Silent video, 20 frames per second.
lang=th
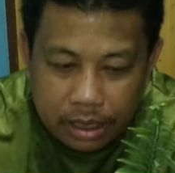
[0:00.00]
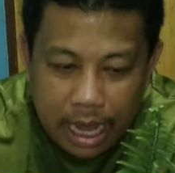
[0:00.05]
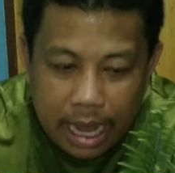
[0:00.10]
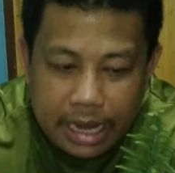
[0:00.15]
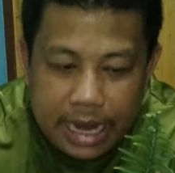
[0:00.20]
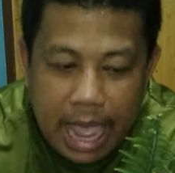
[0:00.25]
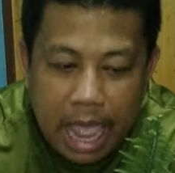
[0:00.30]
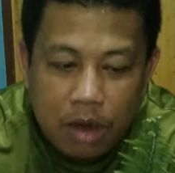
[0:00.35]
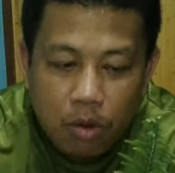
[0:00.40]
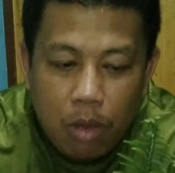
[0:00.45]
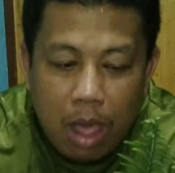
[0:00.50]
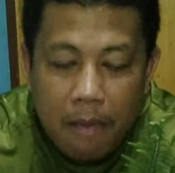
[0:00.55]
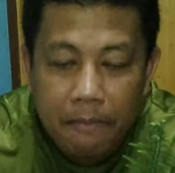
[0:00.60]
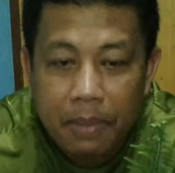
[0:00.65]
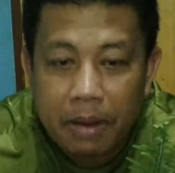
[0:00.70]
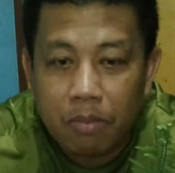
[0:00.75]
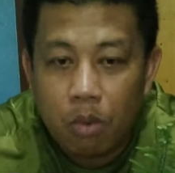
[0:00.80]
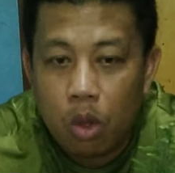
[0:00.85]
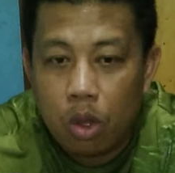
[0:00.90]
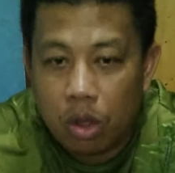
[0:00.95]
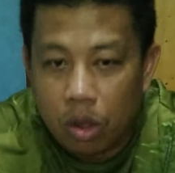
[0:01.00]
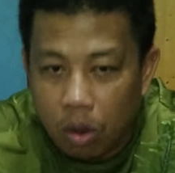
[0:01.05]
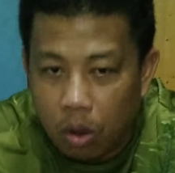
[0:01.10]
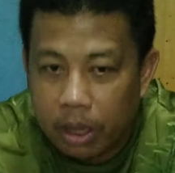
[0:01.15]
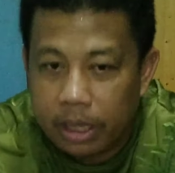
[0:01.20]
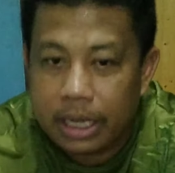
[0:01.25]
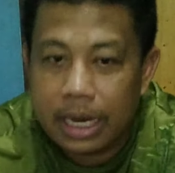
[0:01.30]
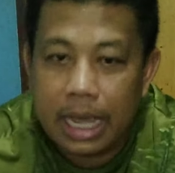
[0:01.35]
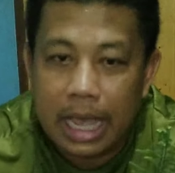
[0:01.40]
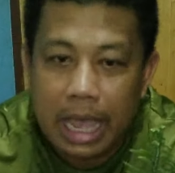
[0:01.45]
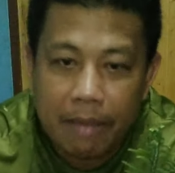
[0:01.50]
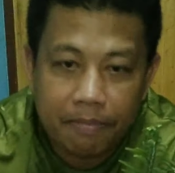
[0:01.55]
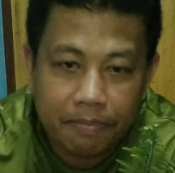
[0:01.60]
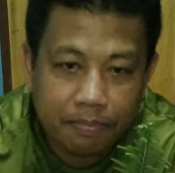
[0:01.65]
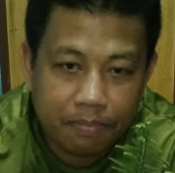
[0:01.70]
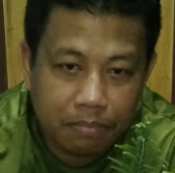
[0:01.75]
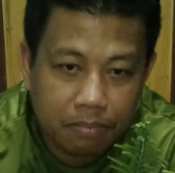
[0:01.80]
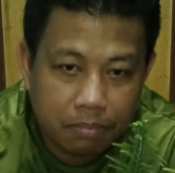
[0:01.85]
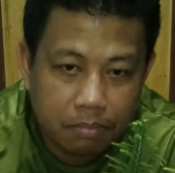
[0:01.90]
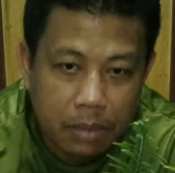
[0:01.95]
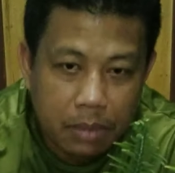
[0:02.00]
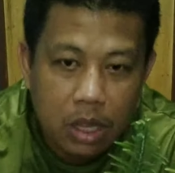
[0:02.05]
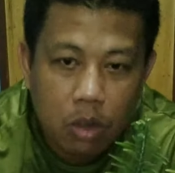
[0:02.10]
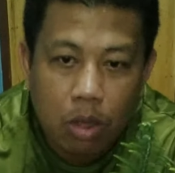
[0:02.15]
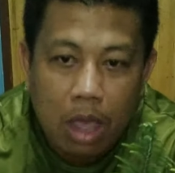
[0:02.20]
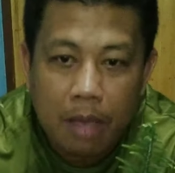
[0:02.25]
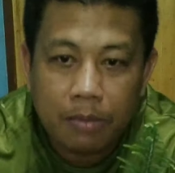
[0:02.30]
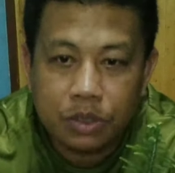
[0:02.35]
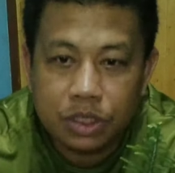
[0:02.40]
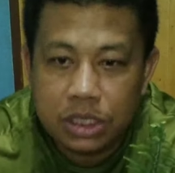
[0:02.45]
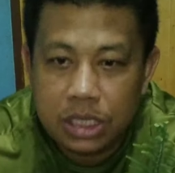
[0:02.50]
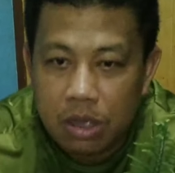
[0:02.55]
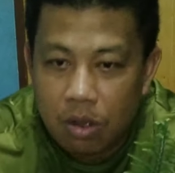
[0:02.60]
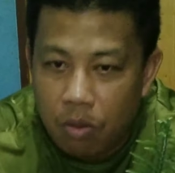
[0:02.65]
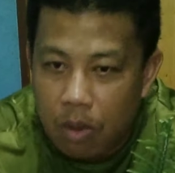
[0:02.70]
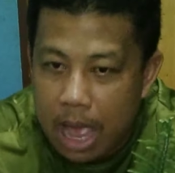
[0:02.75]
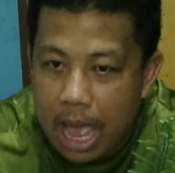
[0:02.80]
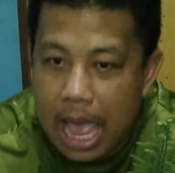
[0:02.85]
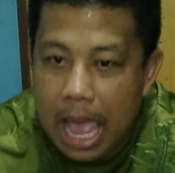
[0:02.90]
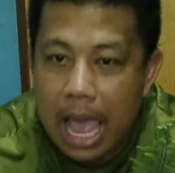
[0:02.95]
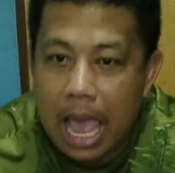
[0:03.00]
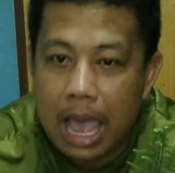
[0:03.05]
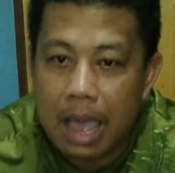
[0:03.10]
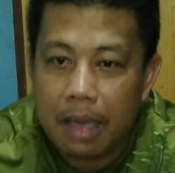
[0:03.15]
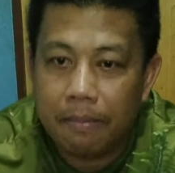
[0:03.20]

ในด้านความเป็นมงคลนะครับ มีความเชื่อว่า